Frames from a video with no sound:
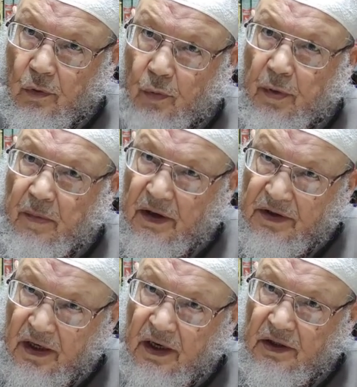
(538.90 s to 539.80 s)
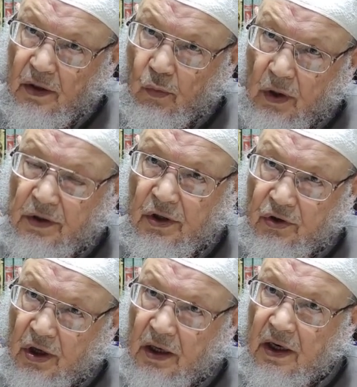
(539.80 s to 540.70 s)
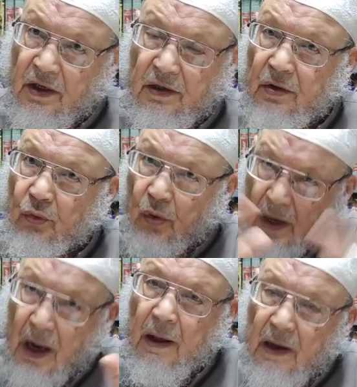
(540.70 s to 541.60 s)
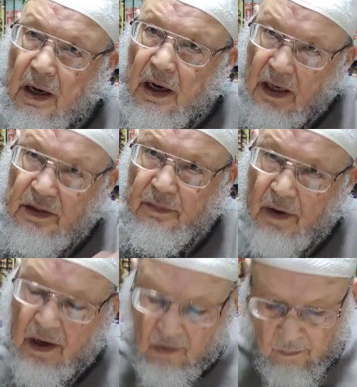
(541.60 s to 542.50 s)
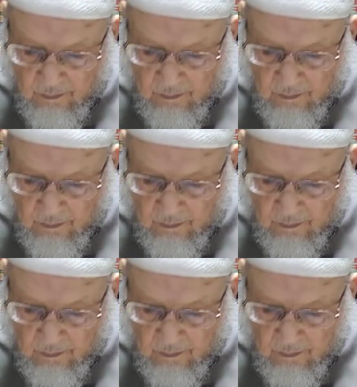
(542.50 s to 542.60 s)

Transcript: ربما سيأتي الوقت إن شاء الله لنذكر أسماءهم